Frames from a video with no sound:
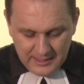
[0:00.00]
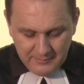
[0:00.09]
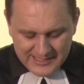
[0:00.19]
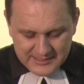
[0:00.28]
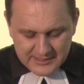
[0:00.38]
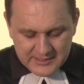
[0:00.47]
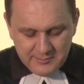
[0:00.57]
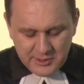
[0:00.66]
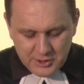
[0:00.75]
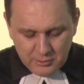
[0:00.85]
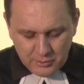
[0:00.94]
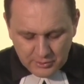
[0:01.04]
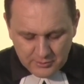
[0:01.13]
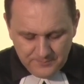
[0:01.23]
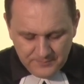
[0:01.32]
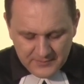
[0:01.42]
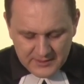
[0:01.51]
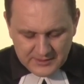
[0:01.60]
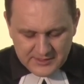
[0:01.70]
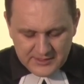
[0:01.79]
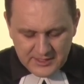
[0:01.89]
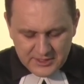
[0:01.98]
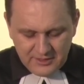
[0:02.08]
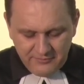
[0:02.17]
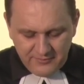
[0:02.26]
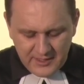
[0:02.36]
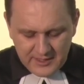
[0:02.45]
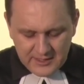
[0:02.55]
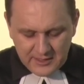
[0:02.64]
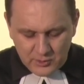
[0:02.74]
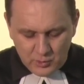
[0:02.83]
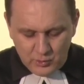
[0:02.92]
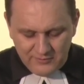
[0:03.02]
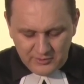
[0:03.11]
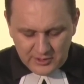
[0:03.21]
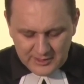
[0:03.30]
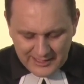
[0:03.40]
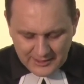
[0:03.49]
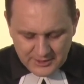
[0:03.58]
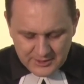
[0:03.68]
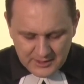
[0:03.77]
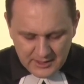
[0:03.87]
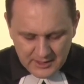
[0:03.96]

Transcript: mas acima de tudo, que seja feita a tua vontade.